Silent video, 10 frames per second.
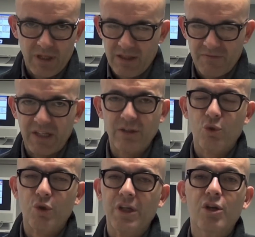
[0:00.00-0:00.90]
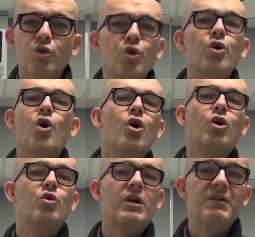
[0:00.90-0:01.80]
navigatori non ho
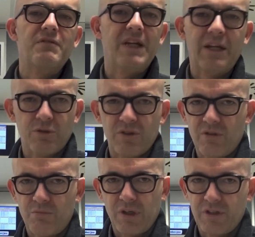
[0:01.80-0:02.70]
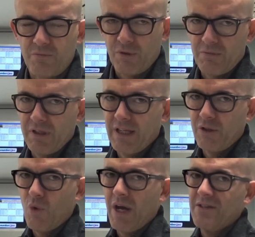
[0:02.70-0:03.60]
ancora verificato ad esempio la disponibilità
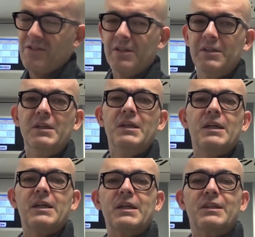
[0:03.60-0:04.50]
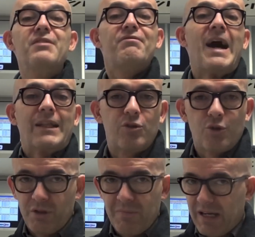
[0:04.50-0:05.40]
di Waze. Eh, di
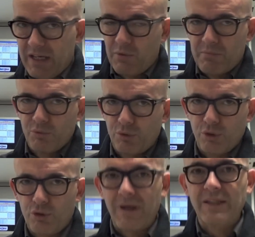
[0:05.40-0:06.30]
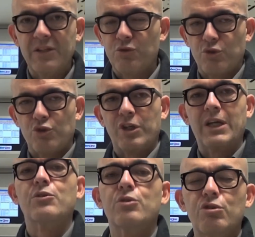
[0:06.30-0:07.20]
fatto rimane quel punto di domanda, adesso sto
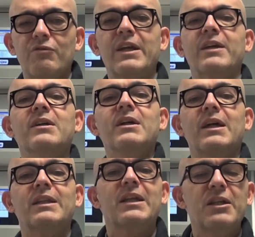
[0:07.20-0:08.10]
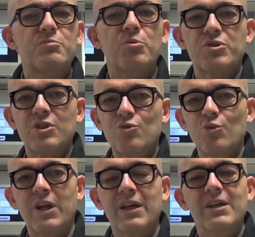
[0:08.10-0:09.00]
cercando di trovare eh, delle risposte
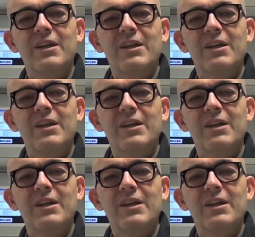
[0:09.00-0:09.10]
sul